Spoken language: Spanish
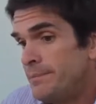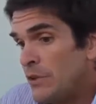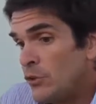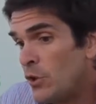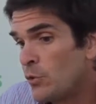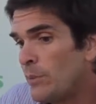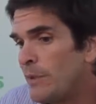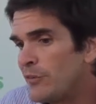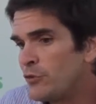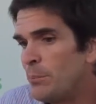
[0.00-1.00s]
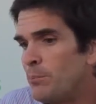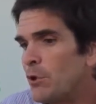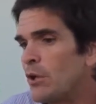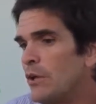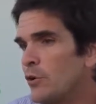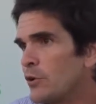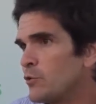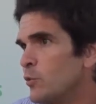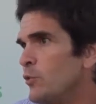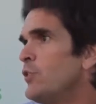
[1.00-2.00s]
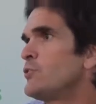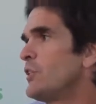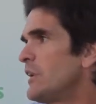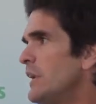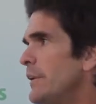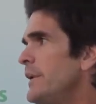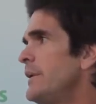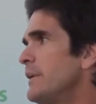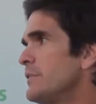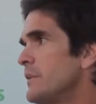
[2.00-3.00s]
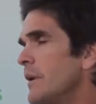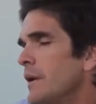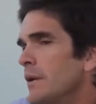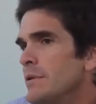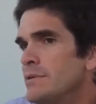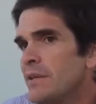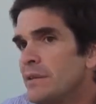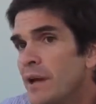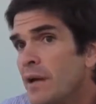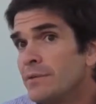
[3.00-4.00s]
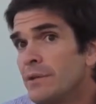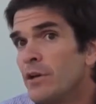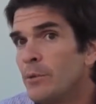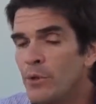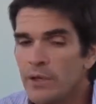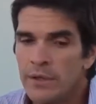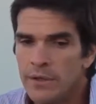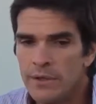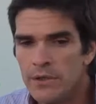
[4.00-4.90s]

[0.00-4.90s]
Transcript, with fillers: y no le encuentro explicación porque los resultados están a la vista, o sea, ya está, es como que